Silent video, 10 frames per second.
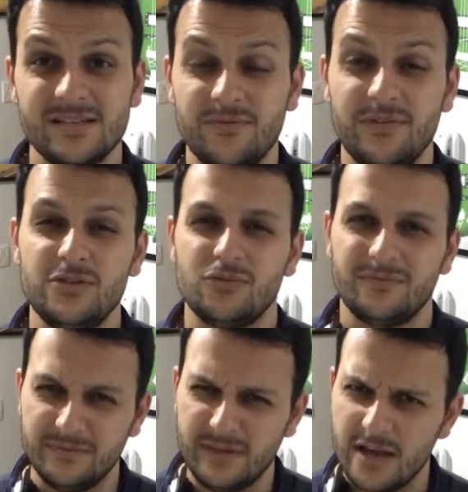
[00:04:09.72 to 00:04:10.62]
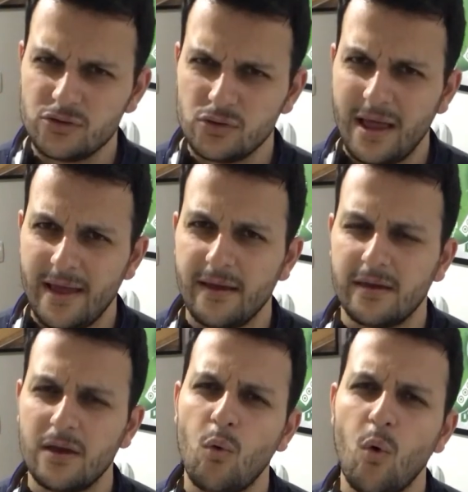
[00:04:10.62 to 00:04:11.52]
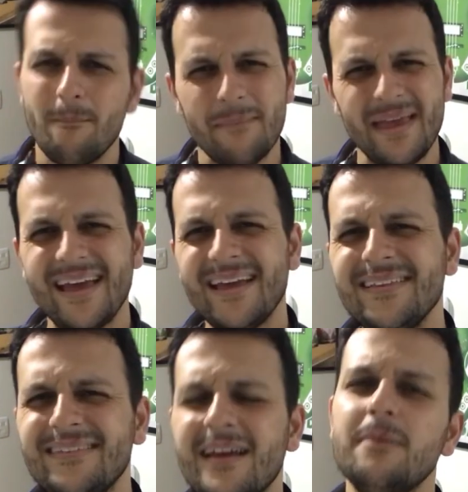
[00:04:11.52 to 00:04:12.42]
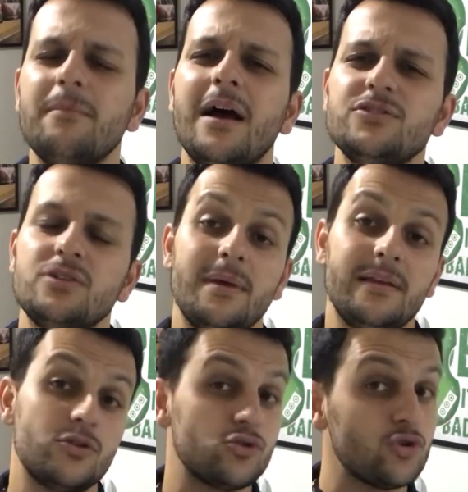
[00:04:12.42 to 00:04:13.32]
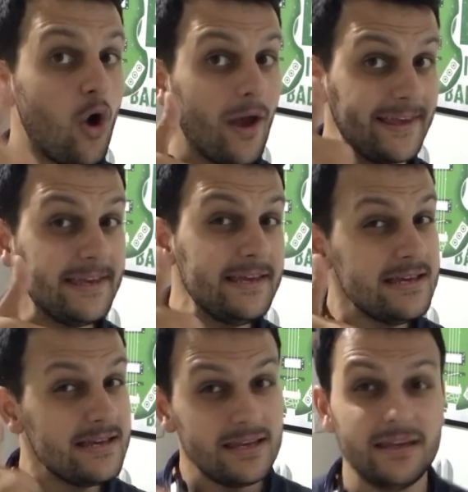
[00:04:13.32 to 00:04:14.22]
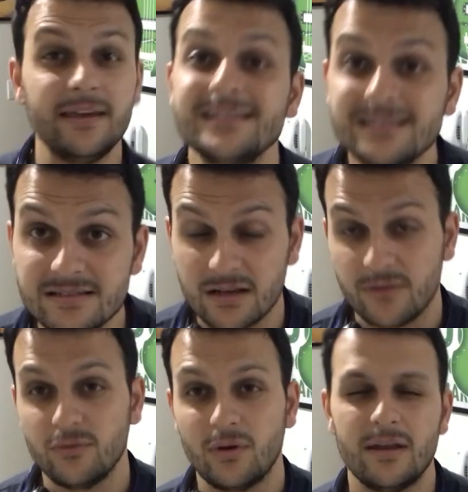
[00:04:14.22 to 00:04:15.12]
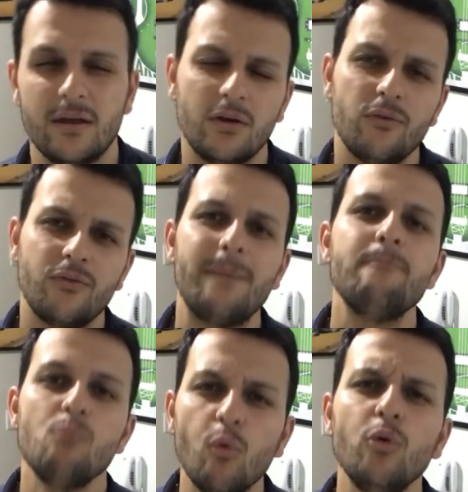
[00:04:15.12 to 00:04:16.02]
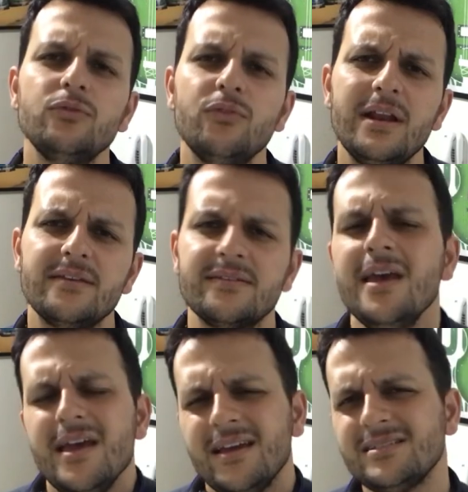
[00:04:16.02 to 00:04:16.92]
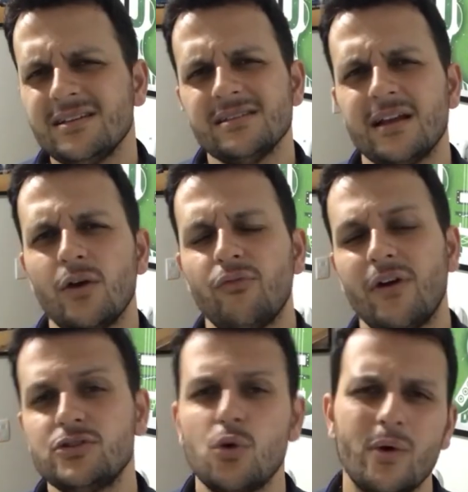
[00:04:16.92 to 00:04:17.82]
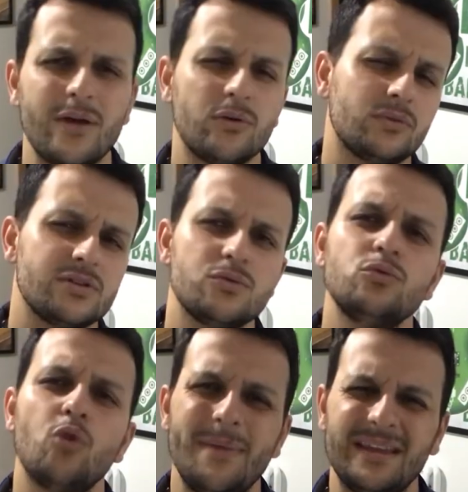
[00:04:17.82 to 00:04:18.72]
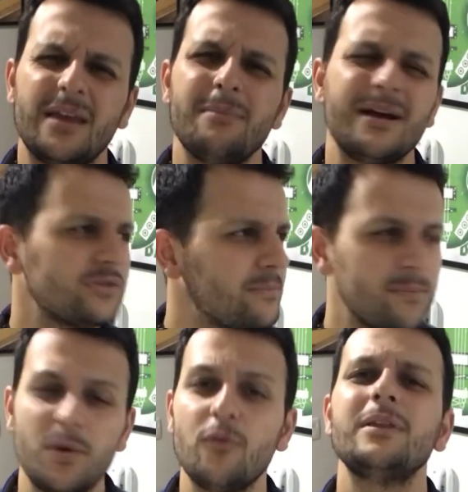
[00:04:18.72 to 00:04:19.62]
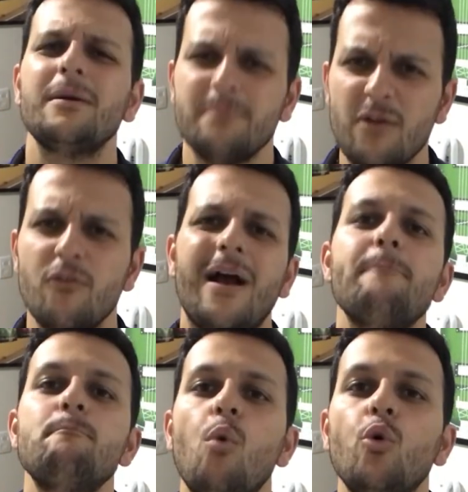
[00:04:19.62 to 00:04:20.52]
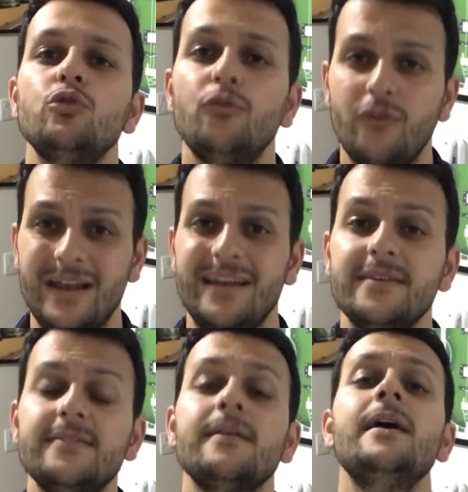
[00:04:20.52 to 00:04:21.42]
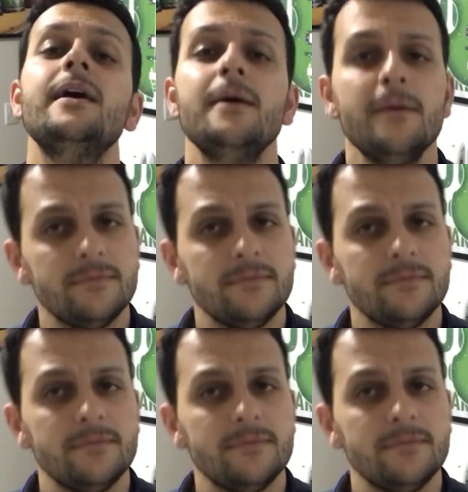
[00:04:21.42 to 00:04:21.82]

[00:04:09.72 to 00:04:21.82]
Gostaram desse vídeo? Deixa o like aqui, comenta aí embaixo também, deixa o joinha, se inscreve no canal que eu vou ficar muito feliz. E se quiserem que eu fale de qualquer outro assunto, comenta aqui embaixo também, porque eu vou, também vou ficar muito feliz.